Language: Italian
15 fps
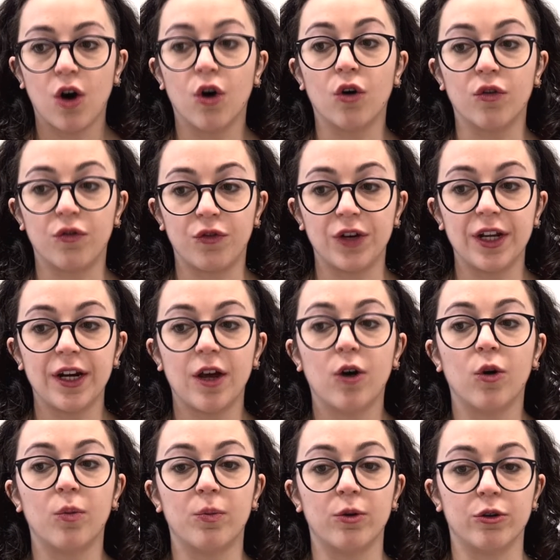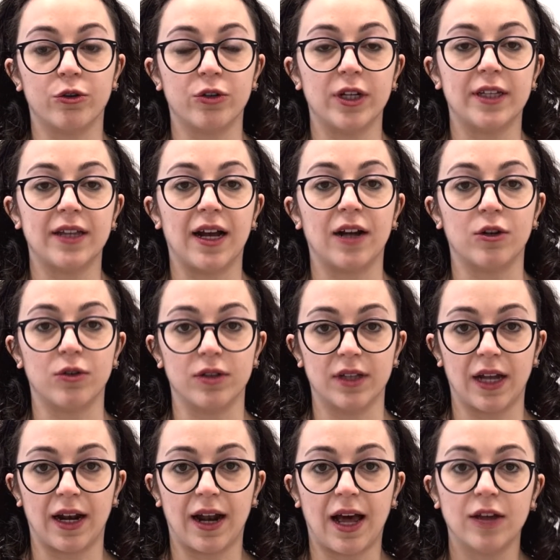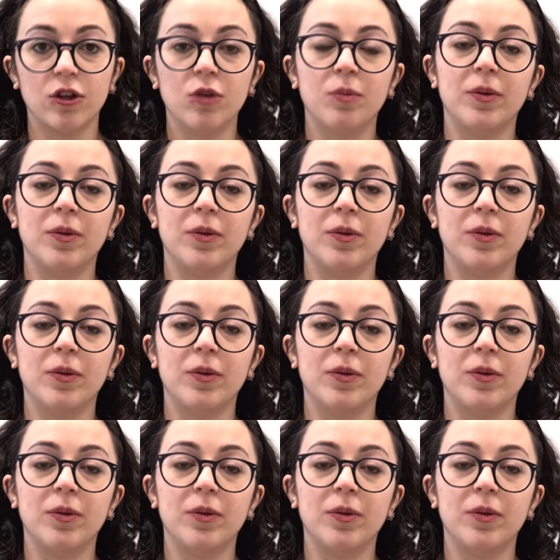offrire opportunità al condannato